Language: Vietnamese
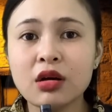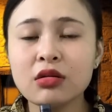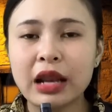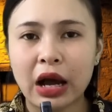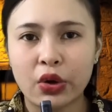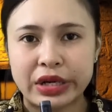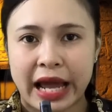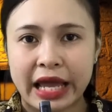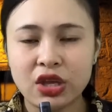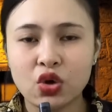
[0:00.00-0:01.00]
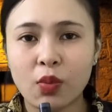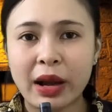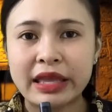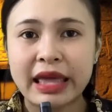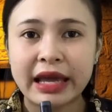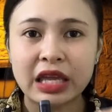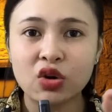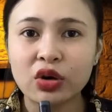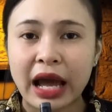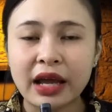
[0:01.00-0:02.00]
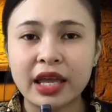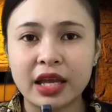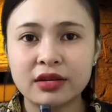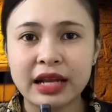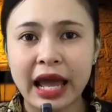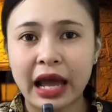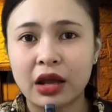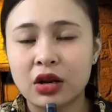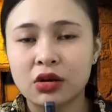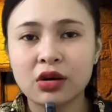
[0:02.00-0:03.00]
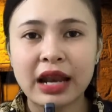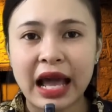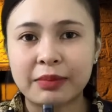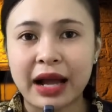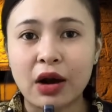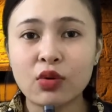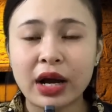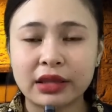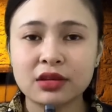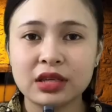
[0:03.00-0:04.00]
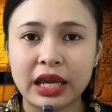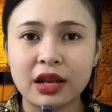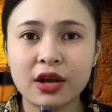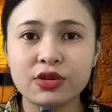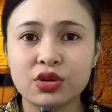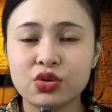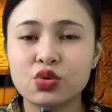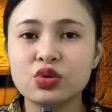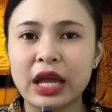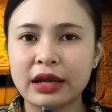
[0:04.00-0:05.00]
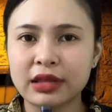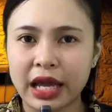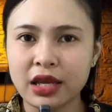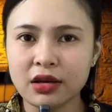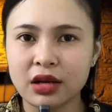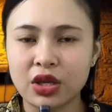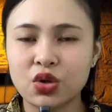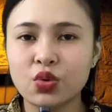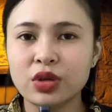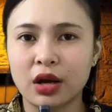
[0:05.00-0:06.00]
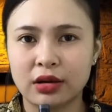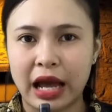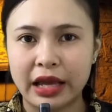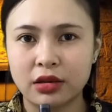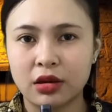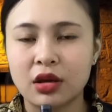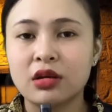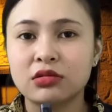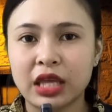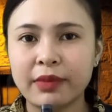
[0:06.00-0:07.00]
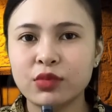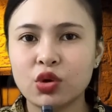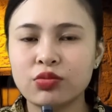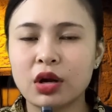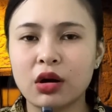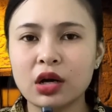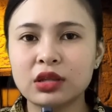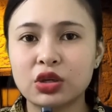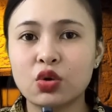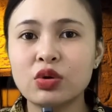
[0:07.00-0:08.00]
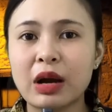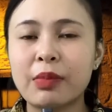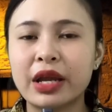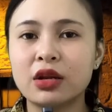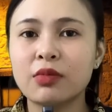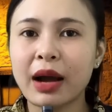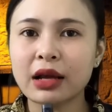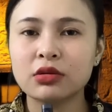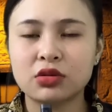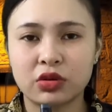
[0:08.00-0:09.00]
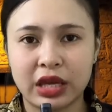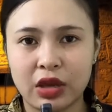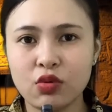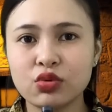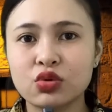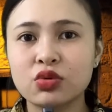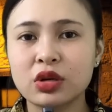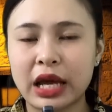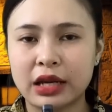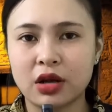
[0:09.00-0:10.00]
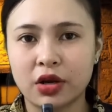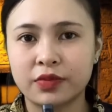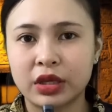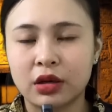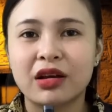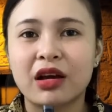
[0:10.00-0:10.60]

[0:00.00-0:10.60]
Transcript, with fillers: Tức là hồi nãy con ma da kia nó đã hiện ra, nó làm ảo ảnh như vậy đó, cho chú Sáng thấy để chú dừng lại. Nhém chút nữa thì chú đã bị nó bắt rồi kéo xuống dưới đây rồi.